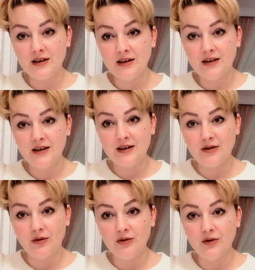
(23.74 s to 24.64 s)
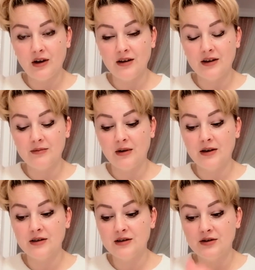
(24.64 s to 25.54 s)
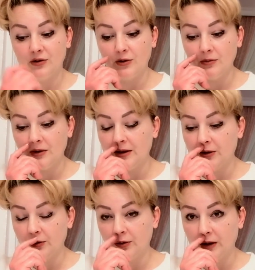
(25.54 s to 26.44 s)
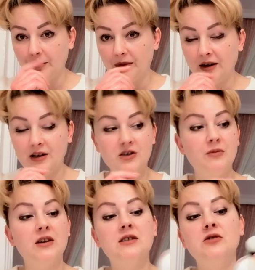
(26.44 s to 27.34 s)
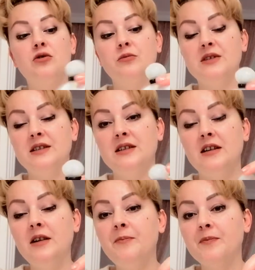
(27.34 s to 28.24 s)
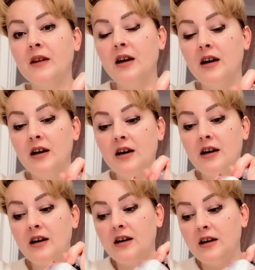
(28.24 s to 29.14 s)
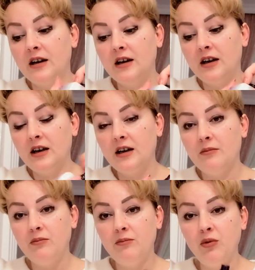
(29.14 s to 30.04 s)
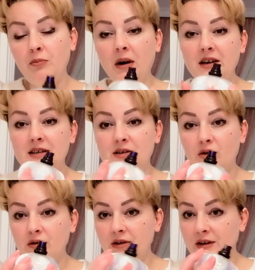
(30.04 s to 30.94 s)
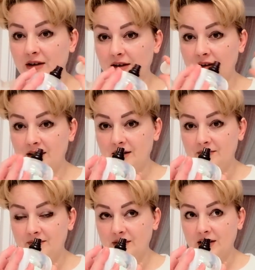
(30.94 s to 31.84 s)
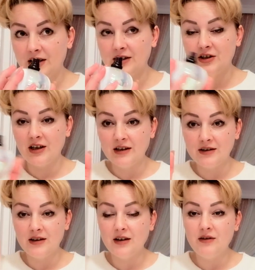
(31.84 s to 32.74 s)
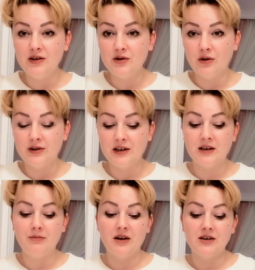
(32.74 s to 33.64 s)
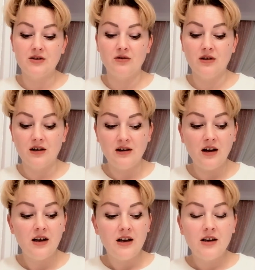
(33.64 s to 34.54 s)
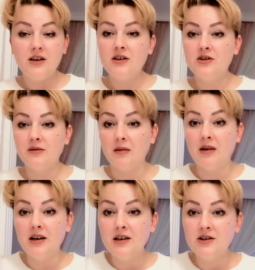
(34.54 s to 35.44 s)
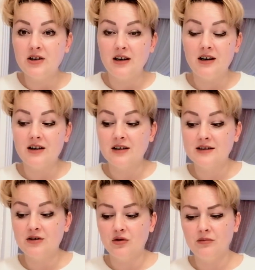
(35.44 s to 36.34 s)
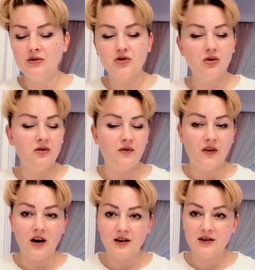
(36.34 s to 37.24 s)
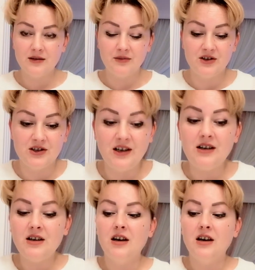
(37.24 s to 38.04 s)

İlk onu anlatmak istiyorum. İlk onunla paylaşmak istiyorum sizinle. Ee, bu Python e, geçen e, videodaki Python'larla hiç ama hiç alakası yok. Bu çok farklı bir şey.